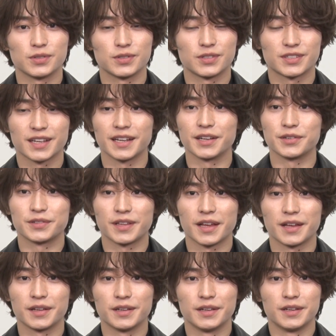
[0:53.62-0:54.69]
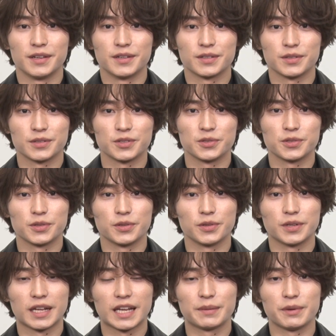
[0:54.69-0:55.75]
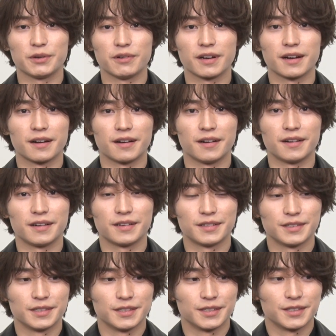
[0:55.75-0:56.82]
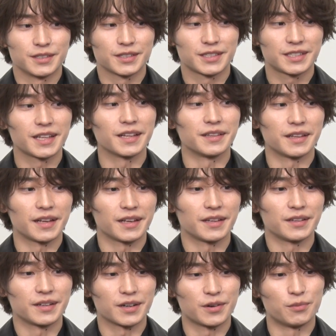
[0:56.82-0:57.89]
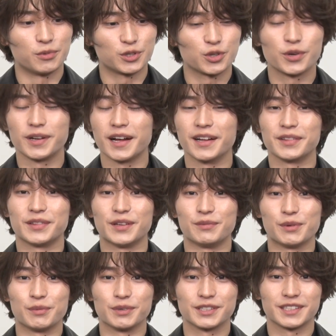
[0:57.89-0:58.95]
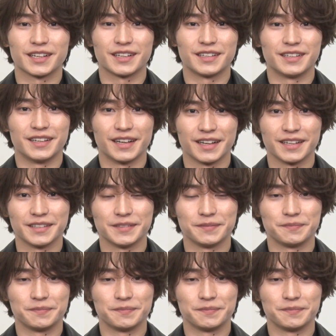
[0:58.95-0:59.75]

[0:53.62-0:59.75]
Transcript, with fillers: つかなくて想像の斜め上から来たんで面白いなって思いましたはい